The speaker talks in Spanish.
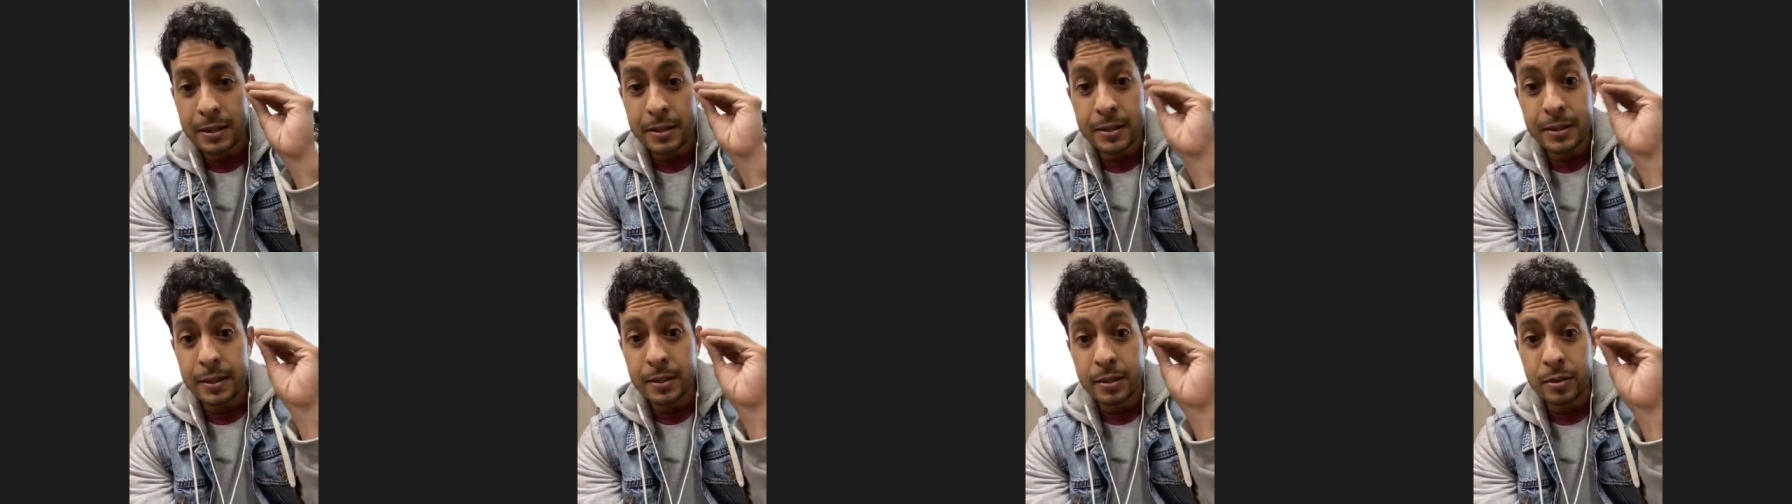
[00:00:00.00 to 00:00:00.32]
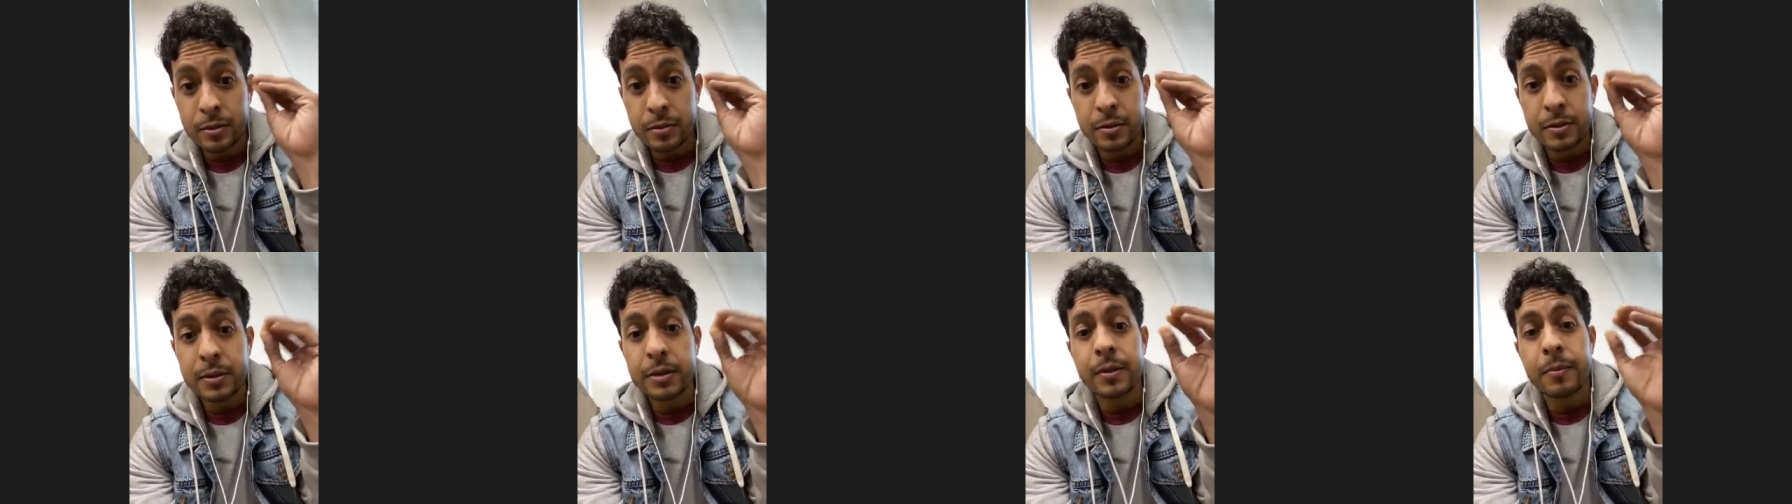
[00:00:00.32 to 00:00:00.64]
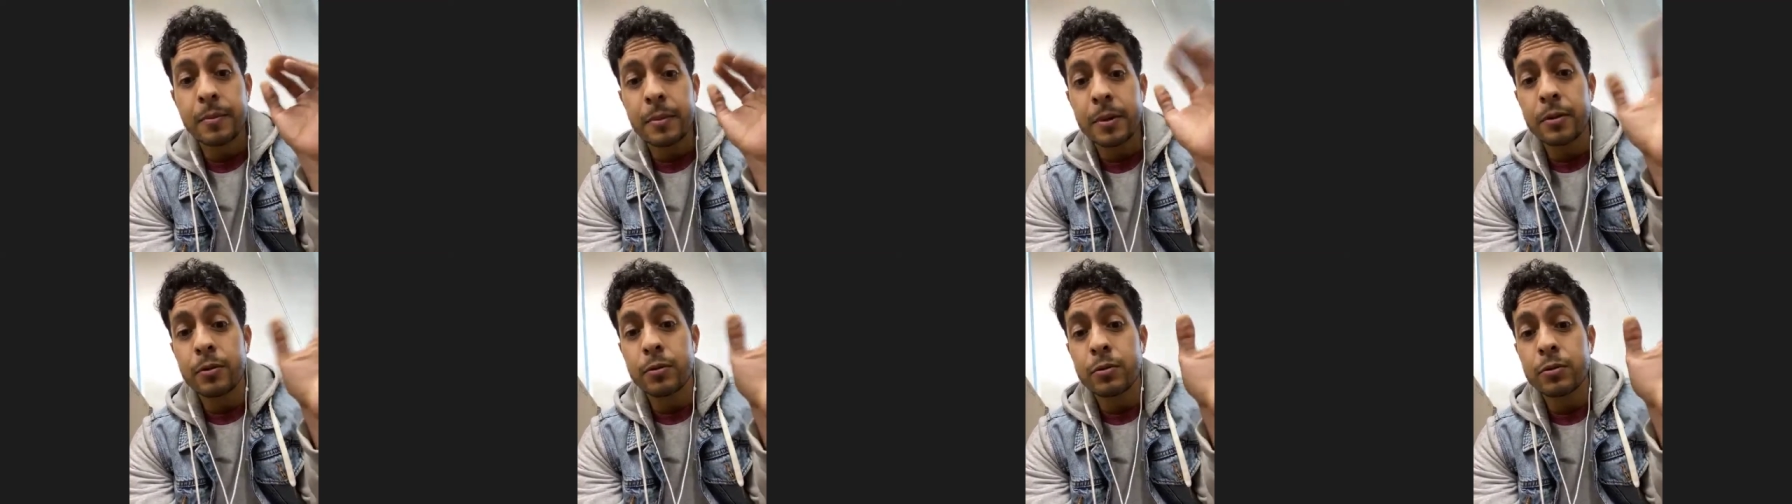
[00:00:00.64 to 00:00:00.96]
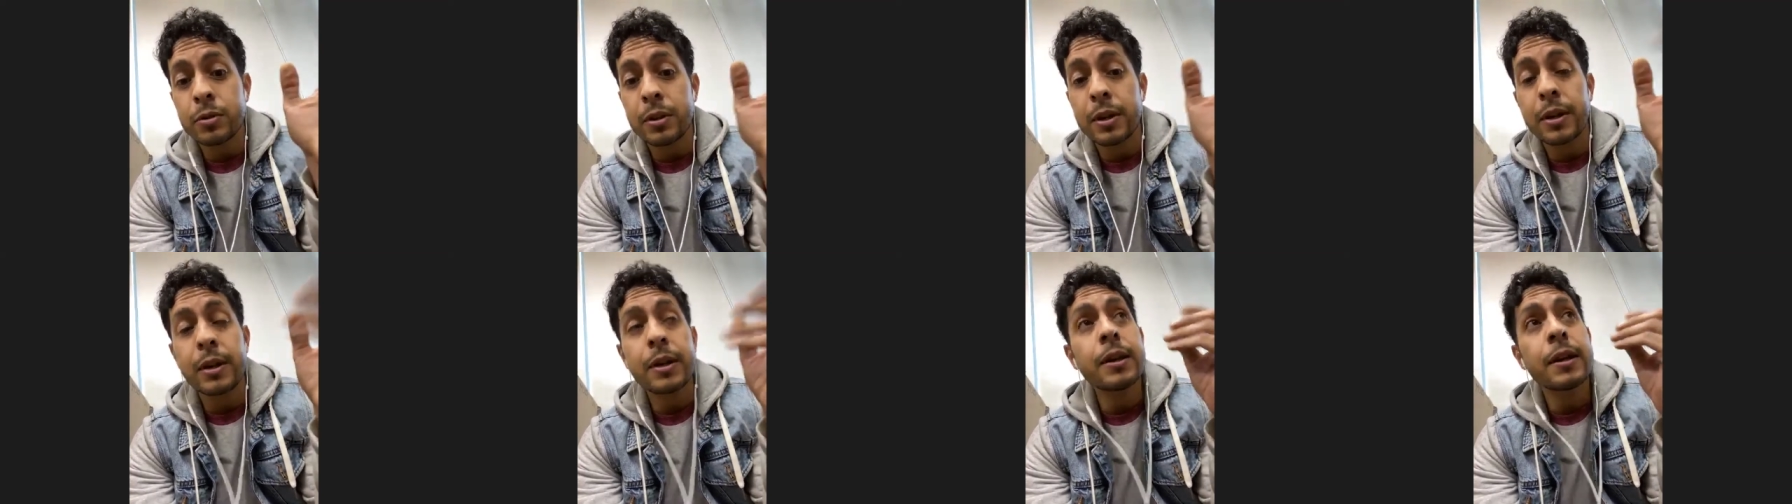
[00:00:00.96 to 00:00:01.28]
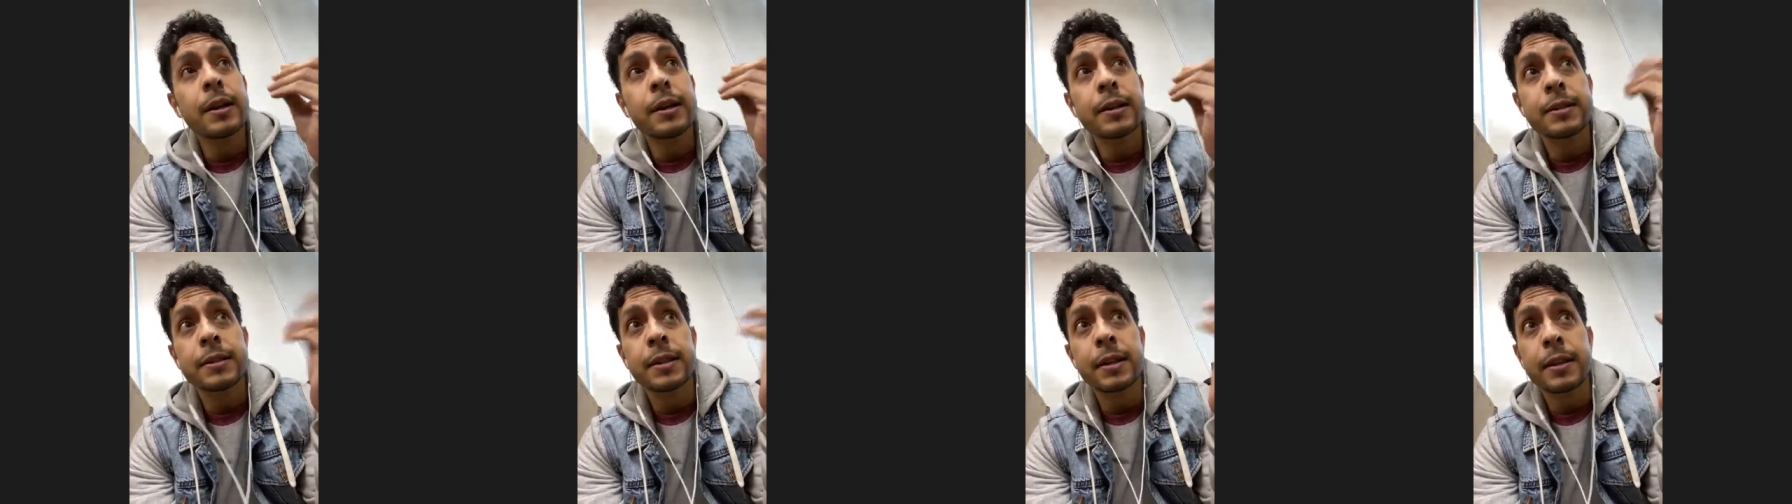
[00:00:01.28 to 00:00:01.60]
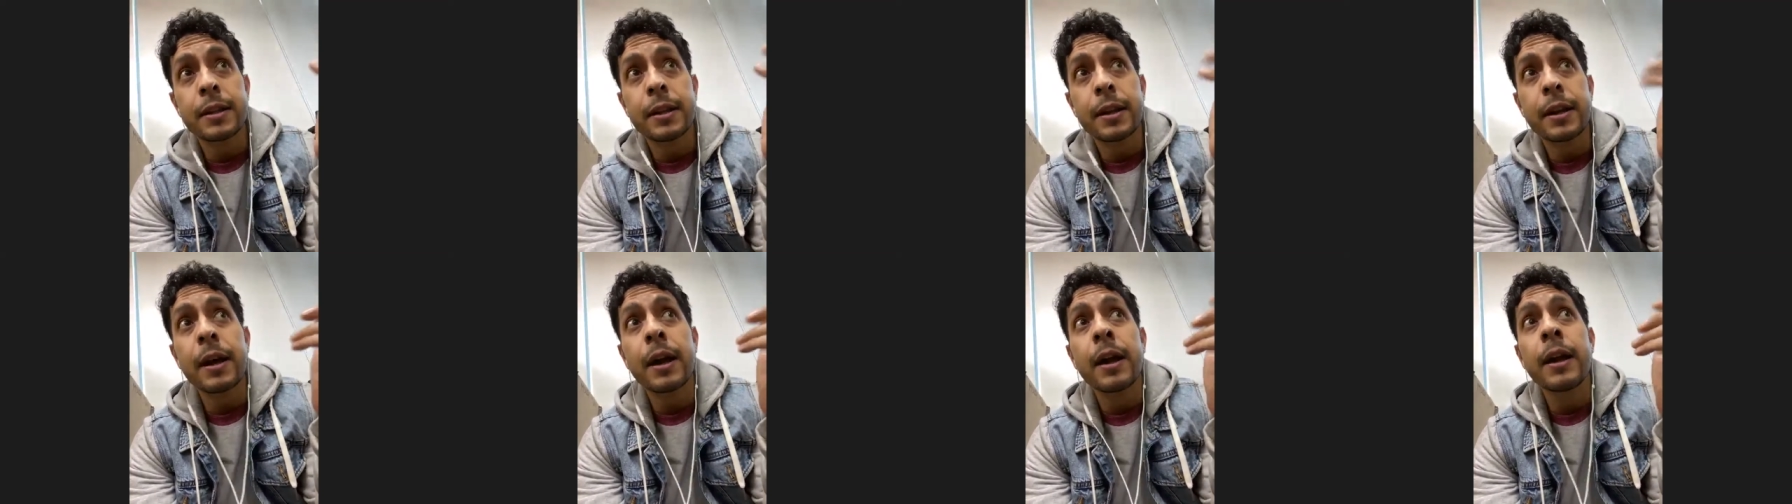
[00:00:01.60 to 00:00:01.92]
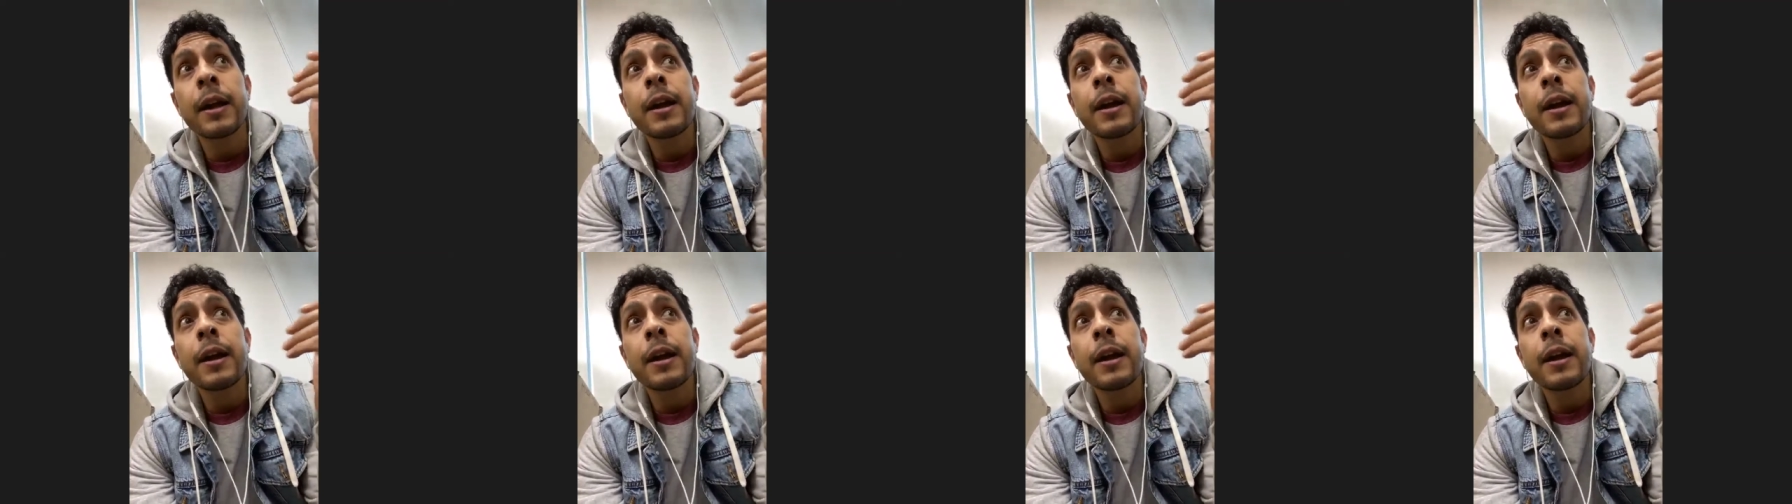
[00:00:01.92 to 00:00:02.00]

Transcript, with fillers: canciones que me gustan, etcétera.